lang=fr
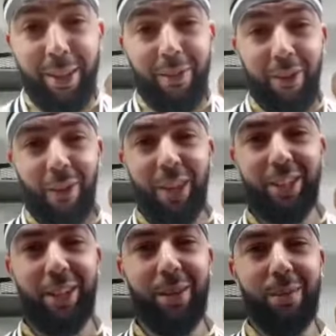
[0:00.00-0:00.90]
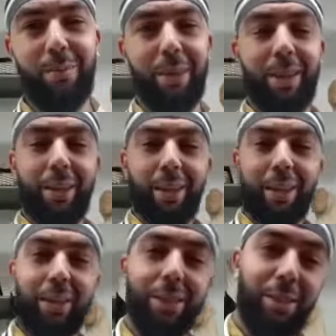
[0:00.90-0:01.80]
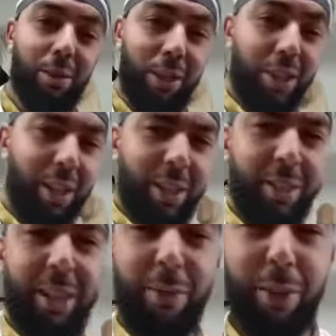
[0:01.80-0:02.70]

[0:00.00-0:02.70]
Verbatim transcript: faire le Hajj Allah Mabarik. Qui dit Hijja dit